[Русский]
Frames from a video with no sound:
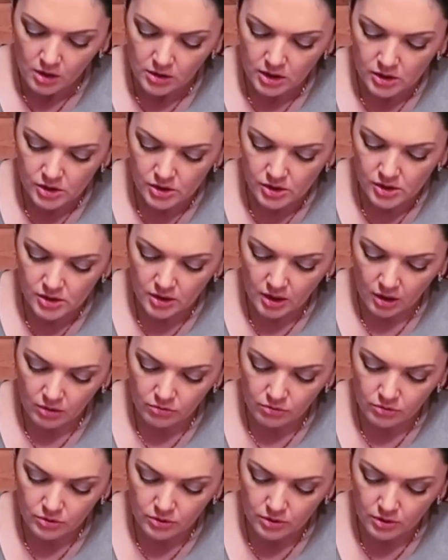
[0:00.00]
Значит, здесь
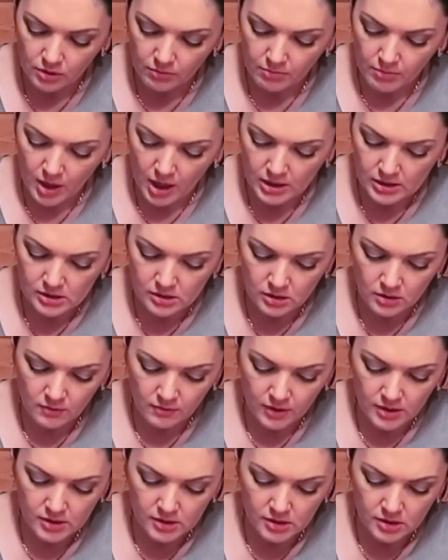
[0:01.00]
какое-то масло,
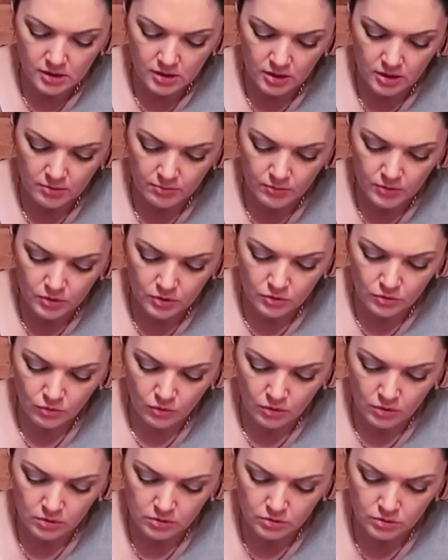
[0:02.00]
гвоздики,
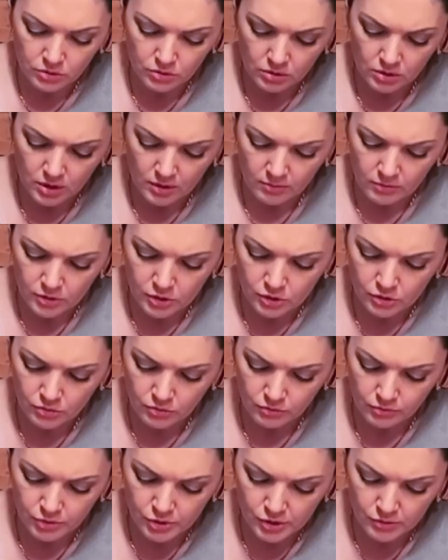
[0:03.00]
ментол, что-то там
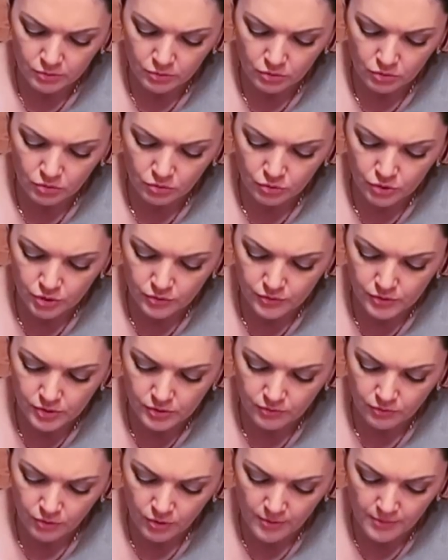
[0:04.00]
еще. В общем, тут куча
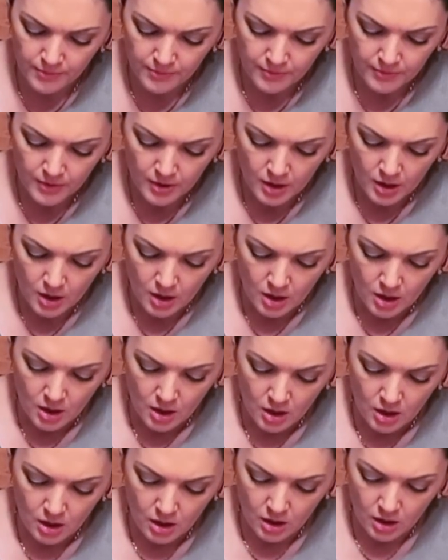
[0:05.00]
всего.
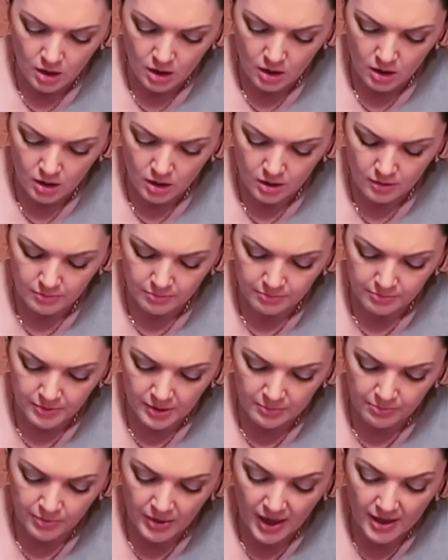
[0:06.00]
А,
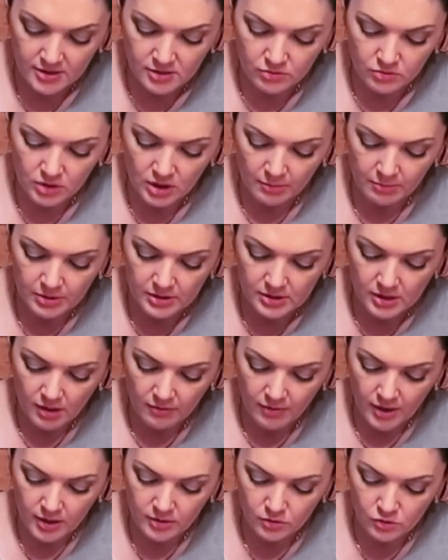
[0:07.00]
препятствует
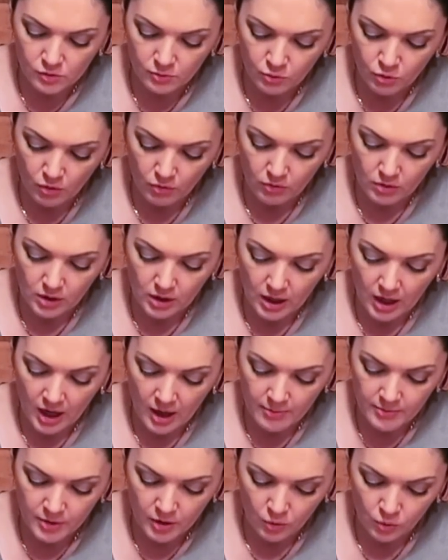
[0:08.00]
образованию зубного
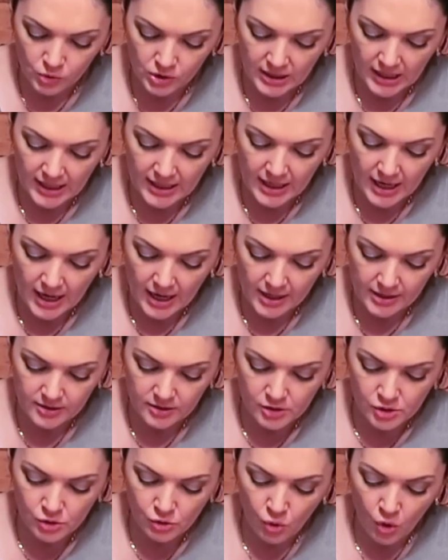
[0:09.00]
камня, удаляет
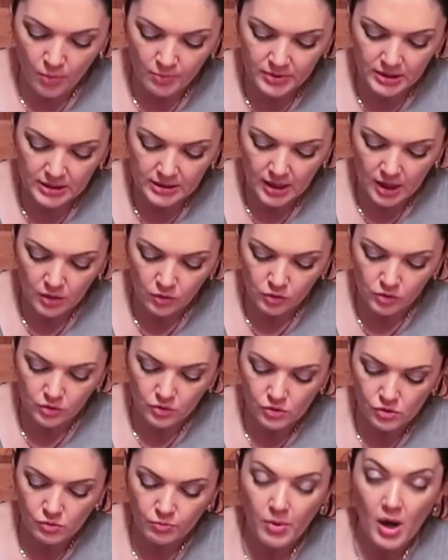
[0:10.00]
темный налет
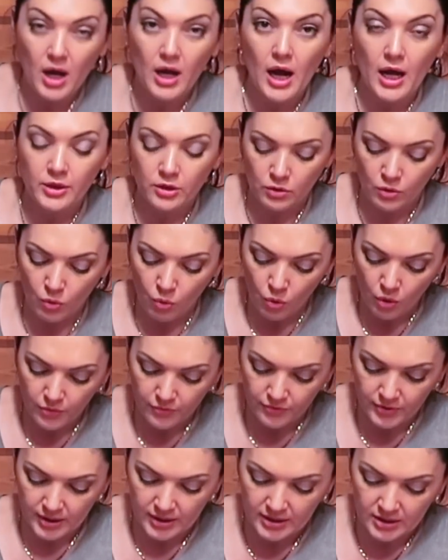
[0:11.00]
на зубах от
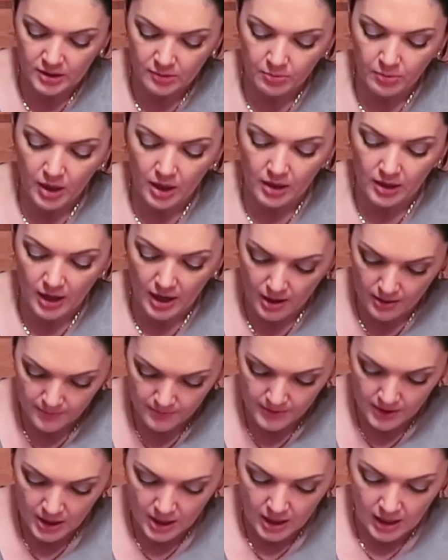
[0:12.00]
кофе и табака,
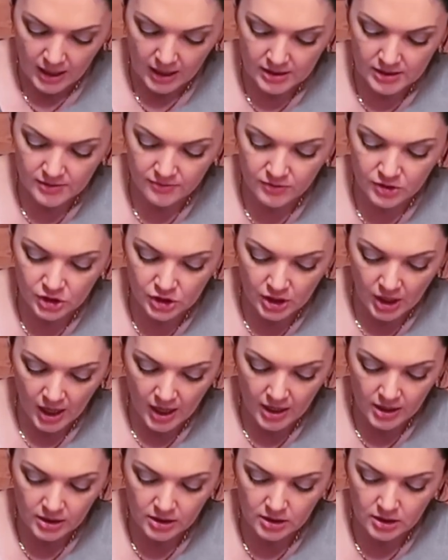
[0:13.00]

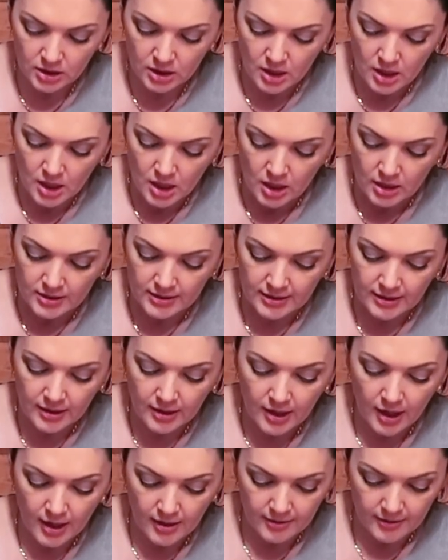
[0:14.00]
освежает
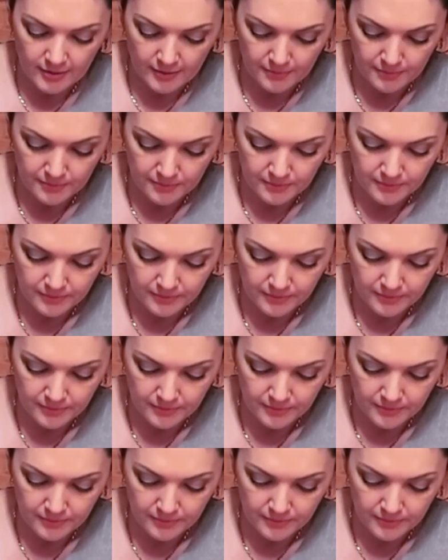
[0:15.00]
дыхание.